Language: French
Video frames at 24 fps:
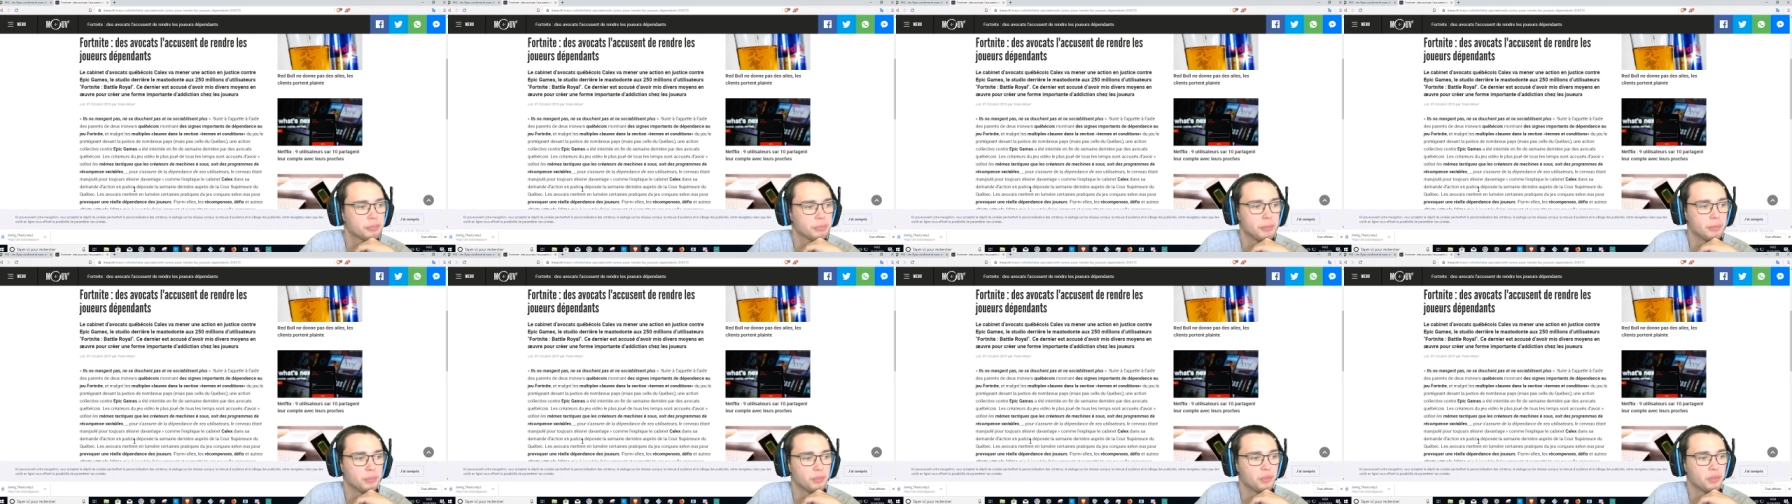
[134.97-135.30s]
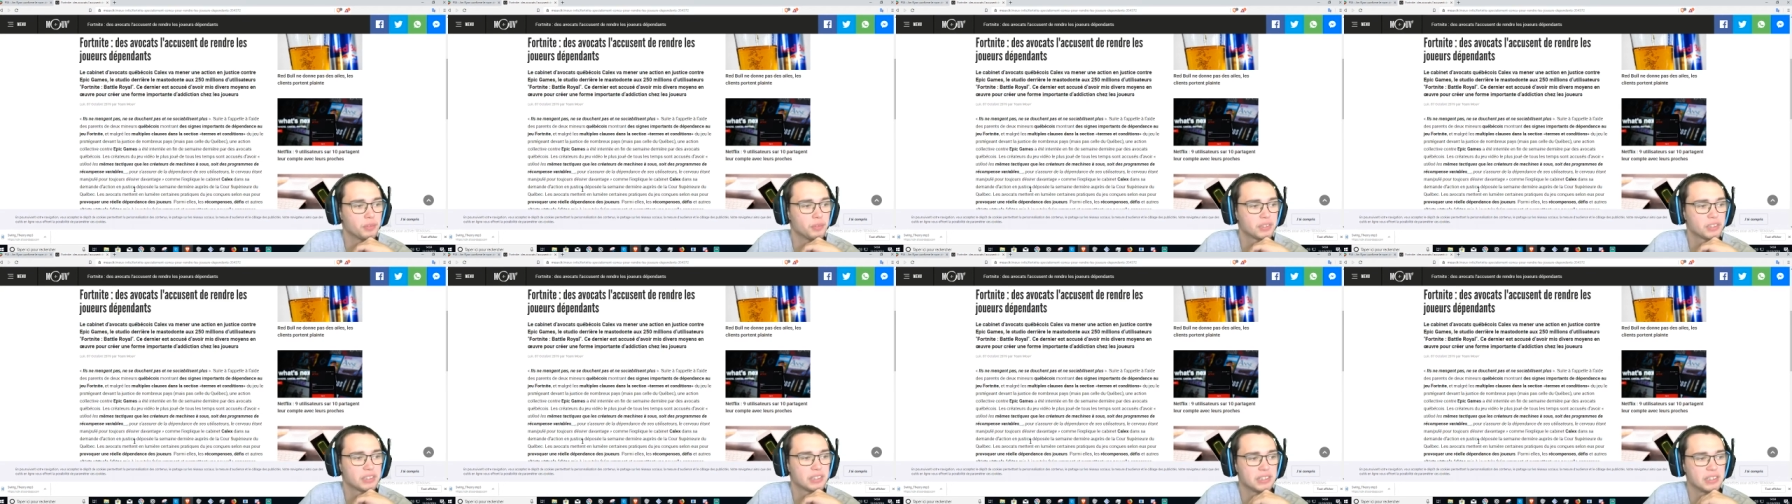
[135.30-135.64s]
mais
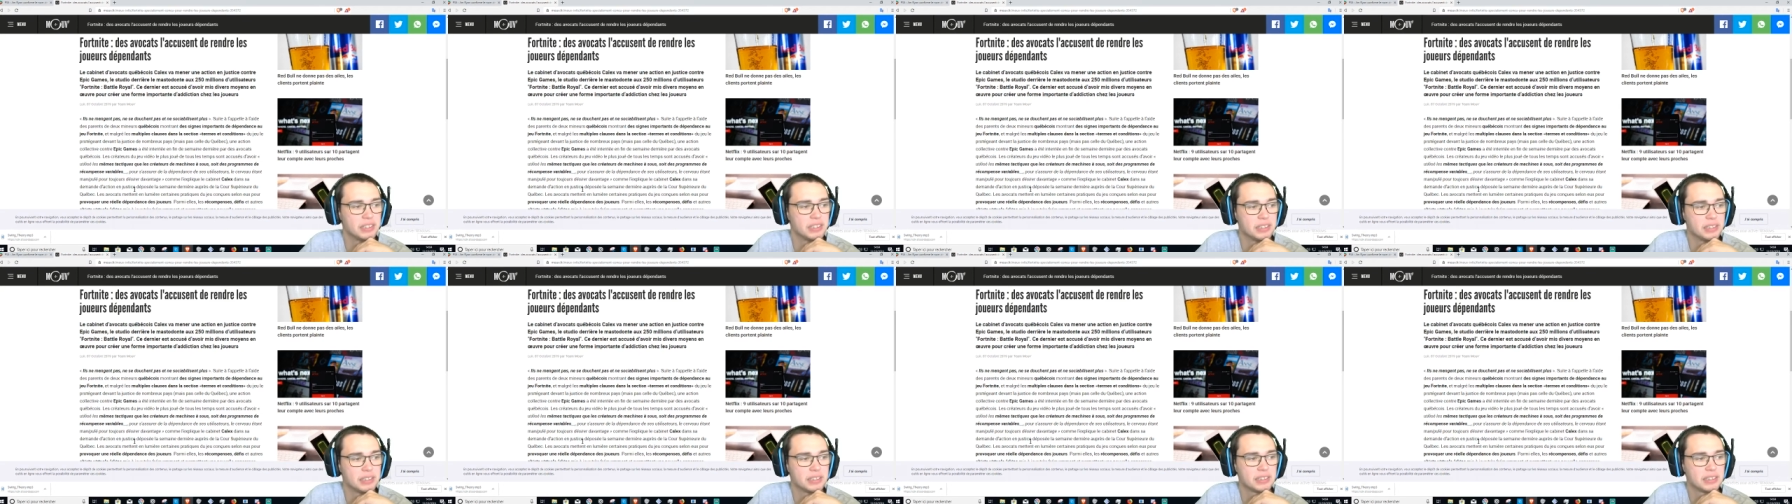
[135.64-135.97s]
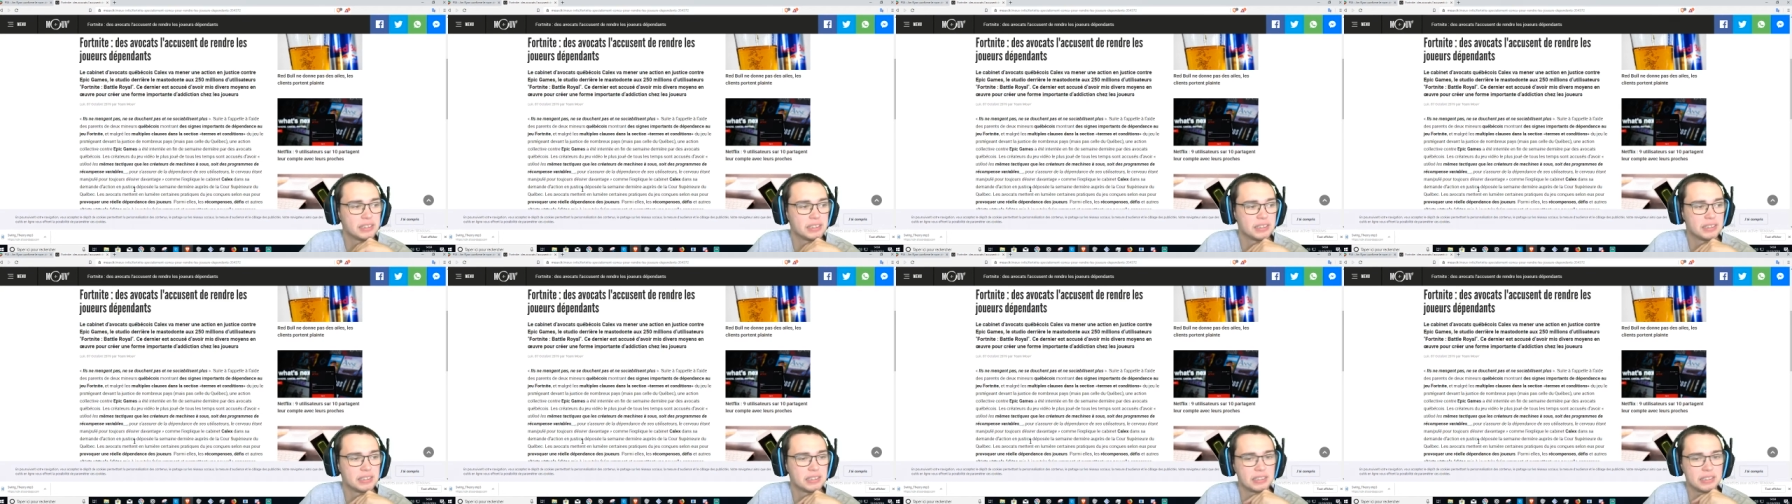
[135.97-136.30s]
bon, c'est
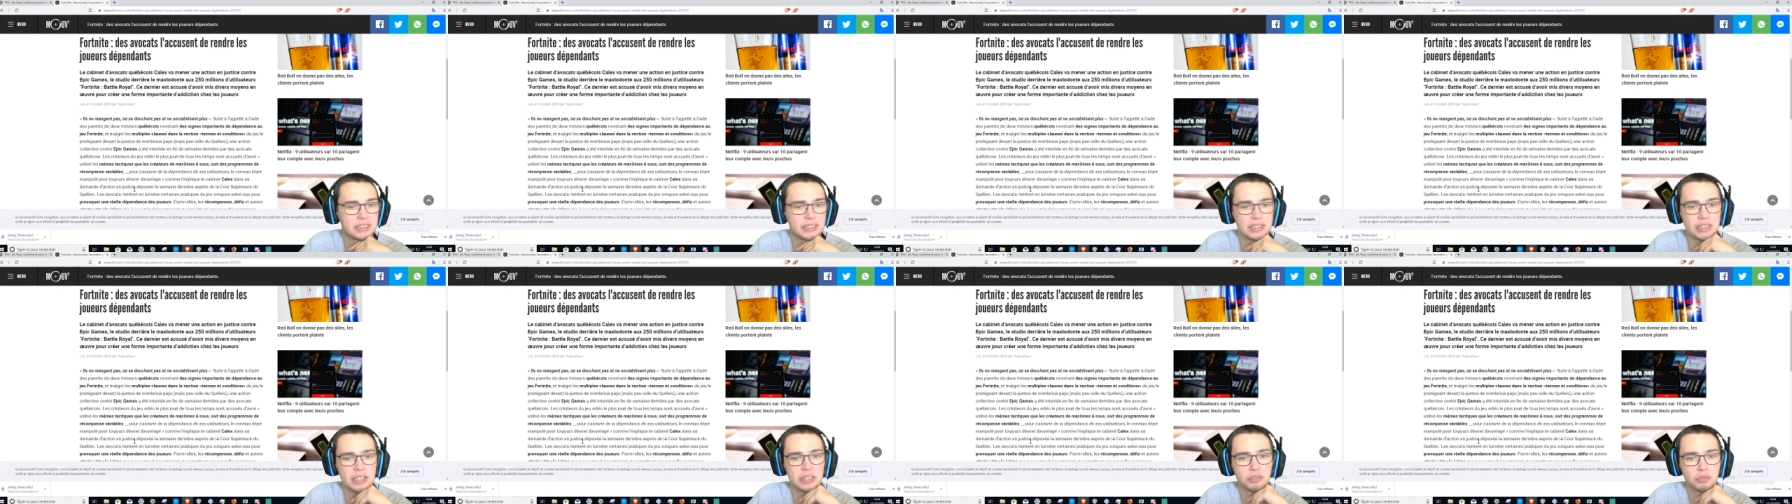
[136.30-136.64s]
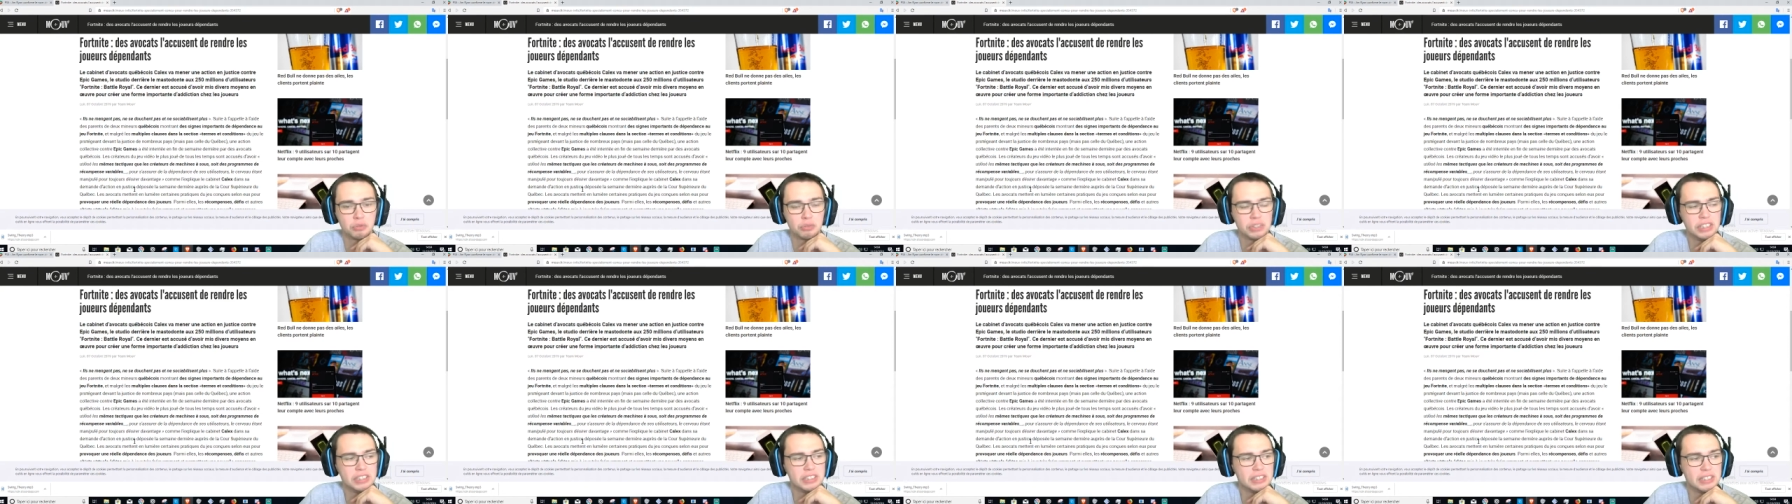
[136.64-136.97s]
le
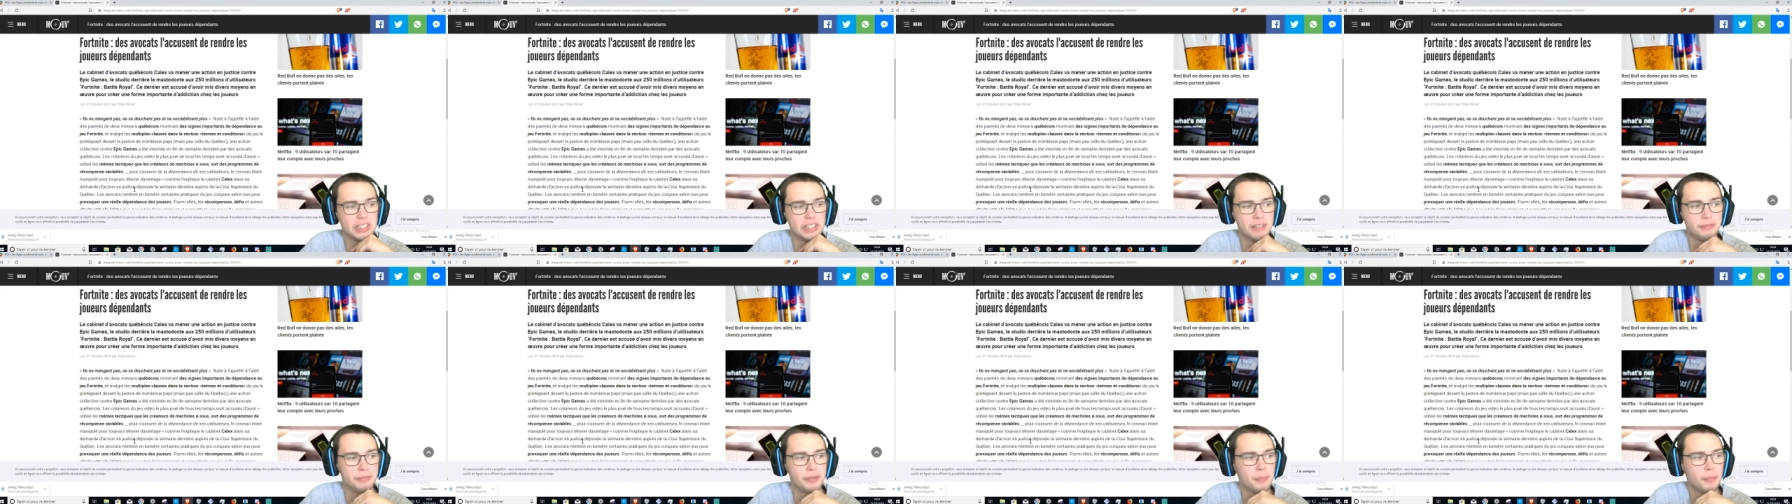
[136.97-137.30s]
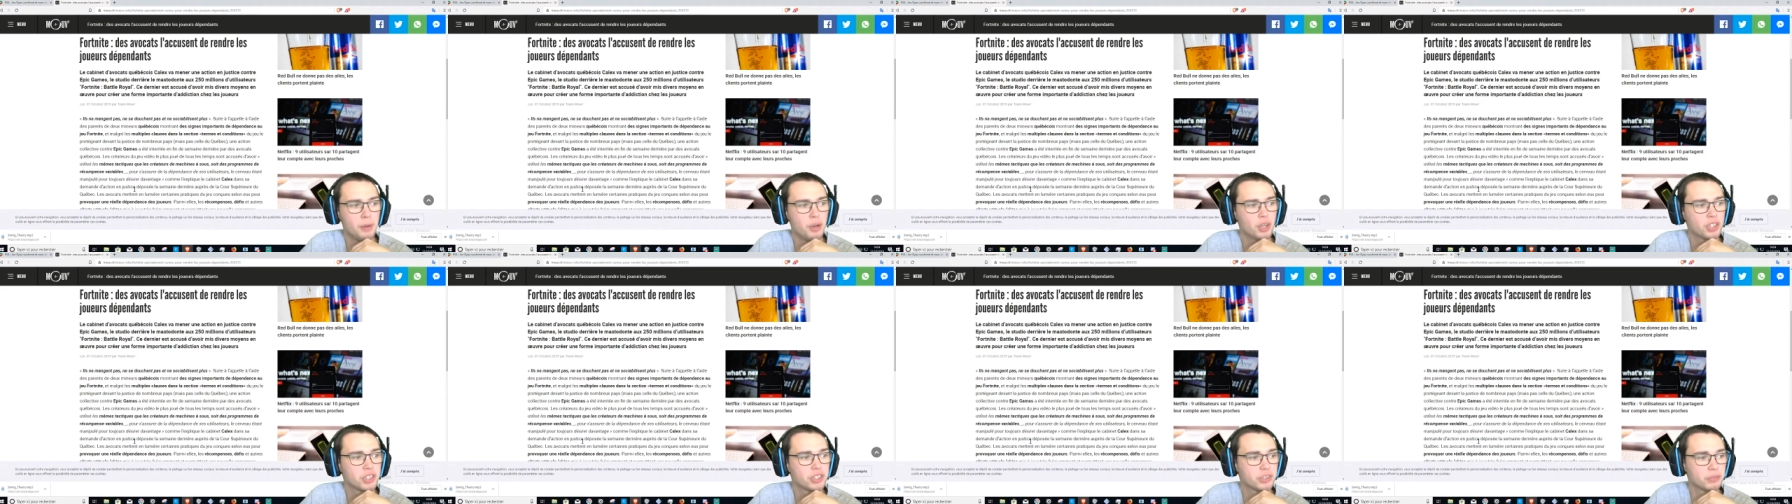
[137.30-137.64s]
souci, c'est les
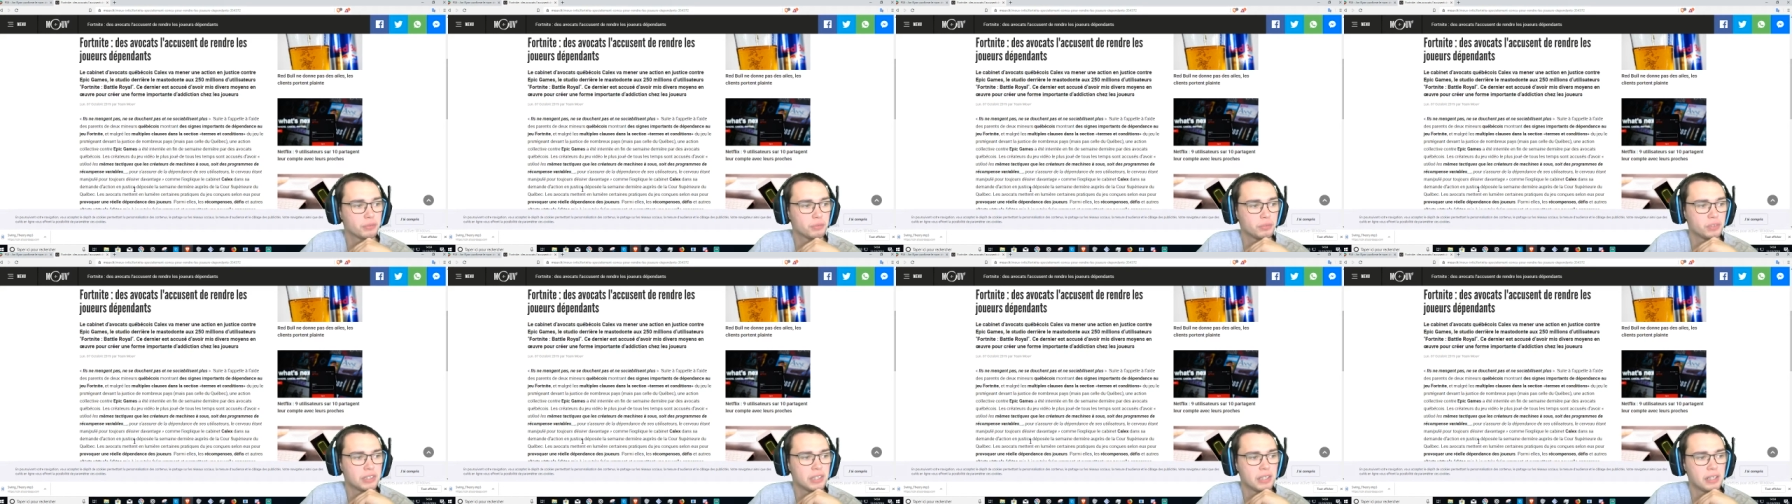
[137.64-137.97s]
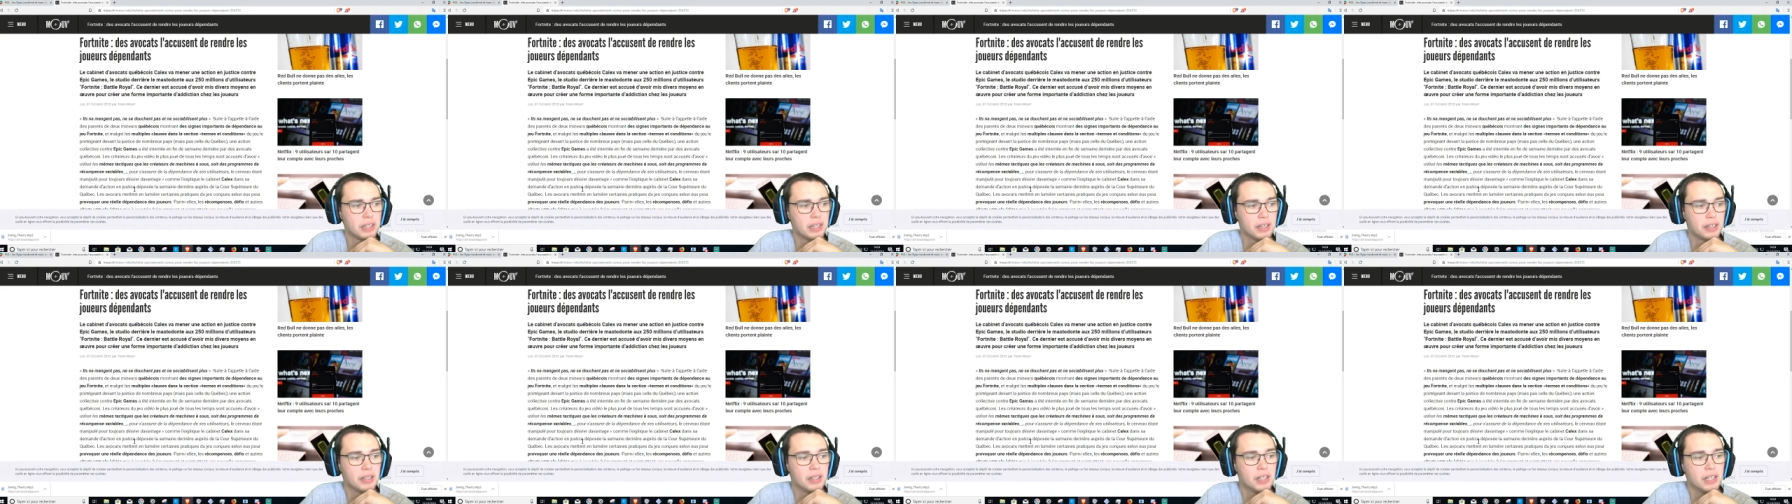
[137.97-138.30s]
V-Bucks, ouais. tout ça
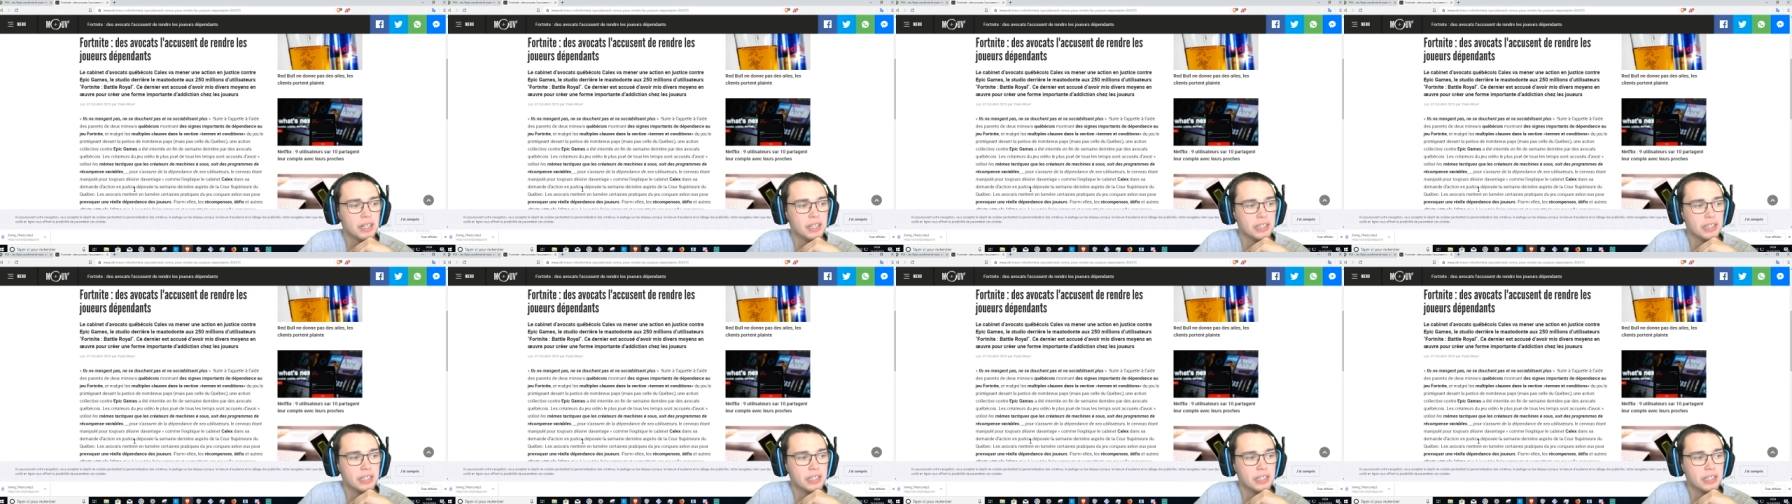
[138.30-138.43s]
là.